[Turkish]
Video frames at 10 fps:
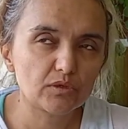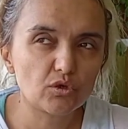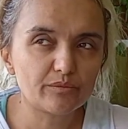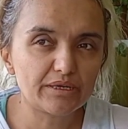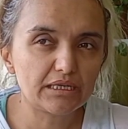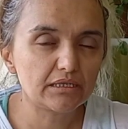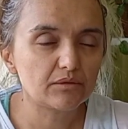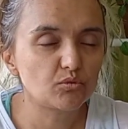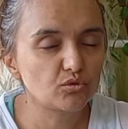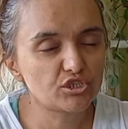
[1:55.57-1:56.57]
Normal
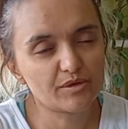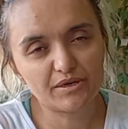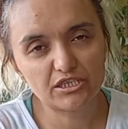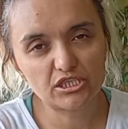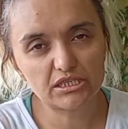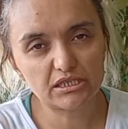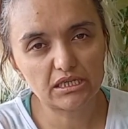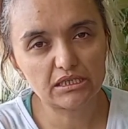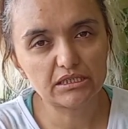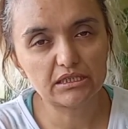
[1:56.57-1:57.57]
bu çam ağaçlarının
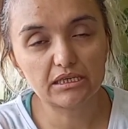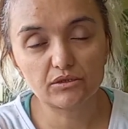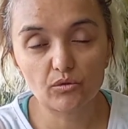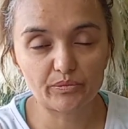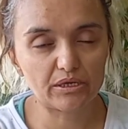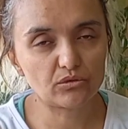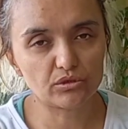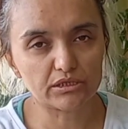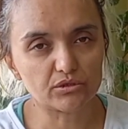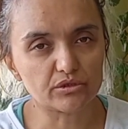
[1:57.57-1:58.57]
altından toprak
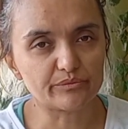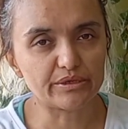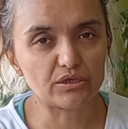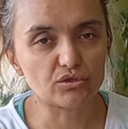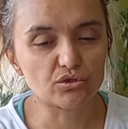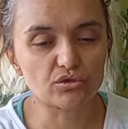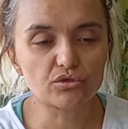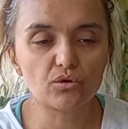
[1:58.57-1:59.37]
kullanıyorum biliyorsunuz.